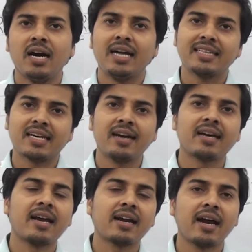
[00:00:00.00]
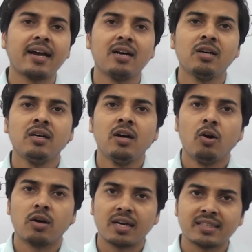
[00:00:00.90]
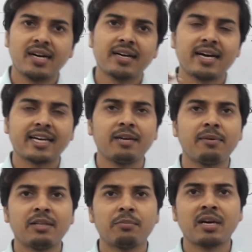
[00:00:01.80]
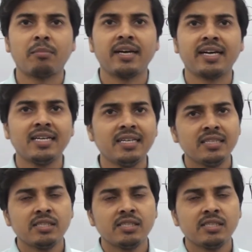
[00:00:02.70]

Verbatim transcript: अधिकरण कारक आएगा और अधिकरण कारक के बाद हम क्या पढ़ेंगे